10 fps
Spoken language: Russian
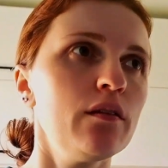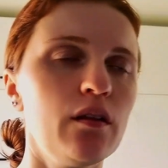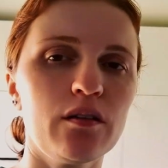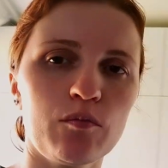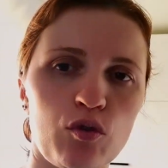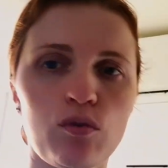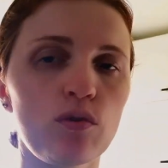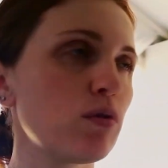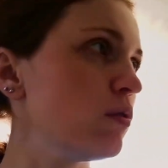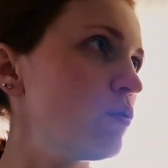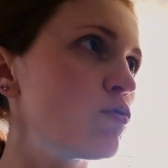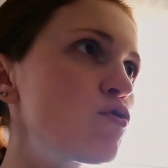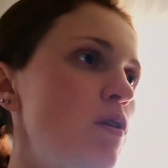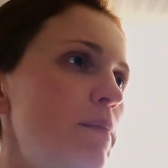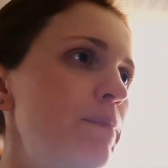Да, там Кока-Кола
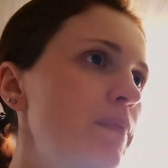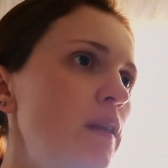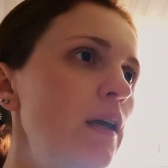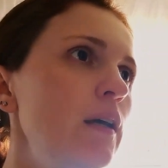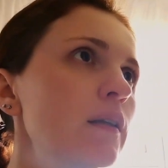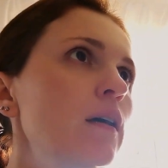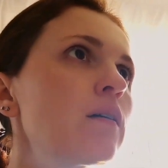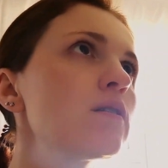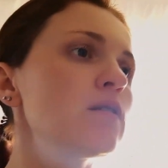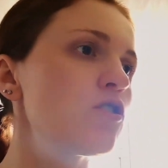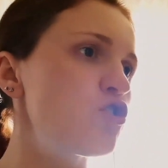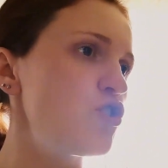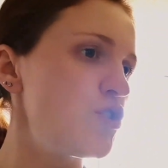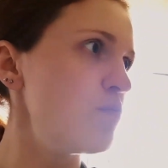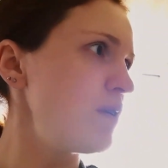нужна. Так, где наша
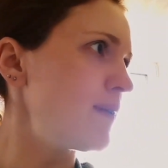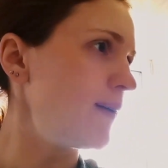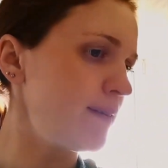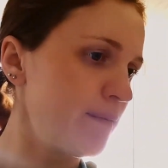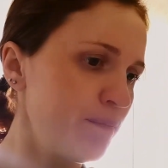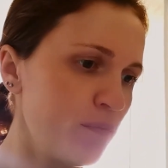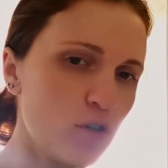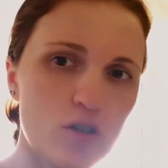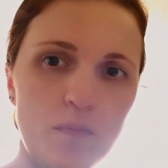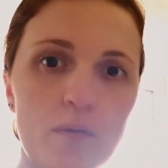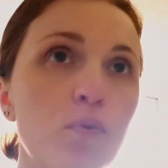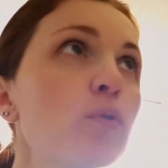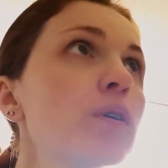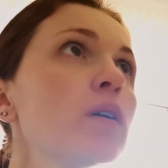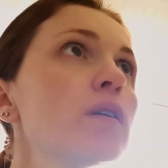сметана? У нас опять
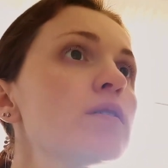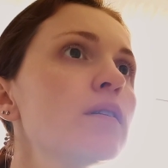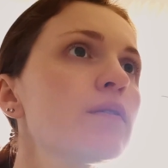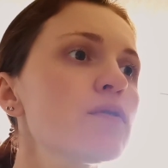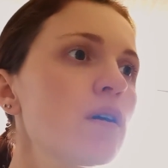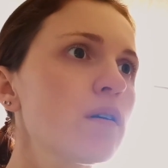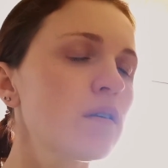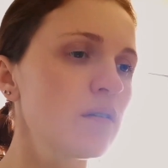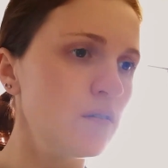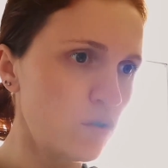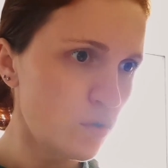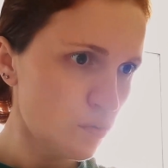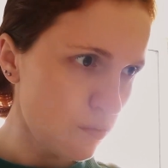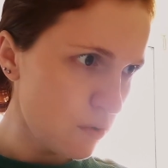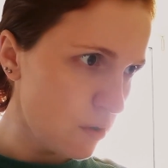полный холодильник всякой
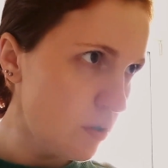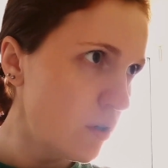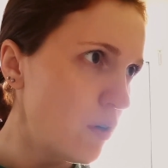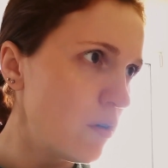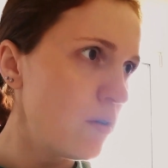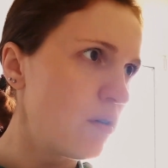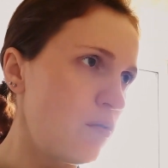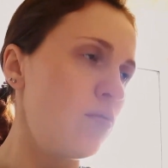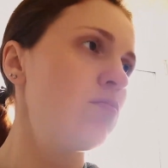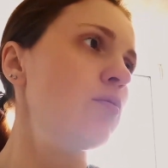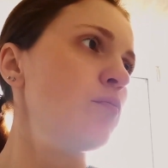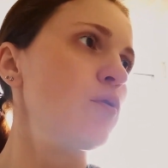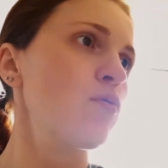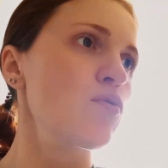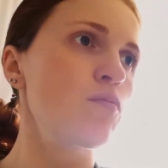ерунды. О, он
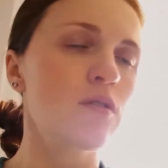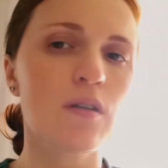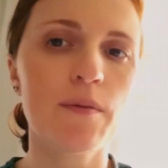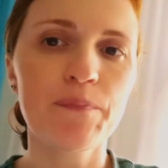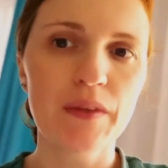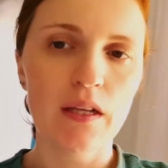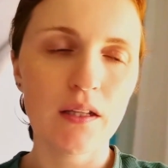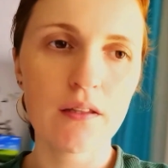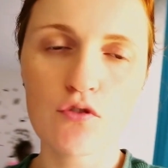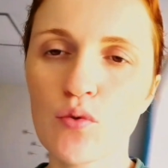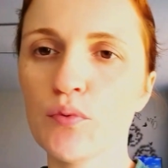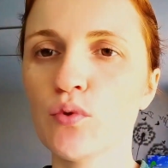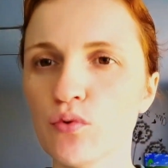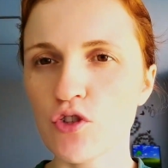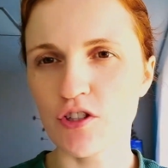перед носом стоит. Ладно, все, буду
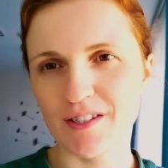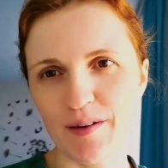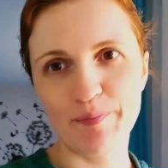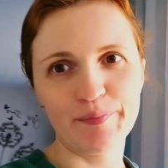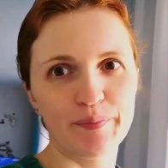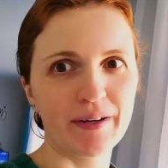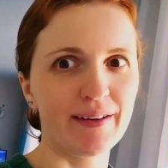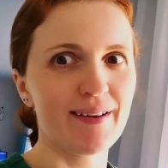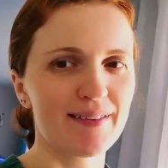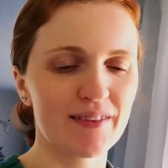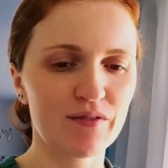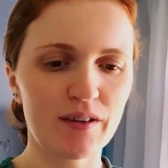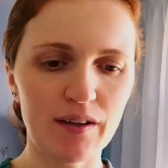кушать. Всем приятного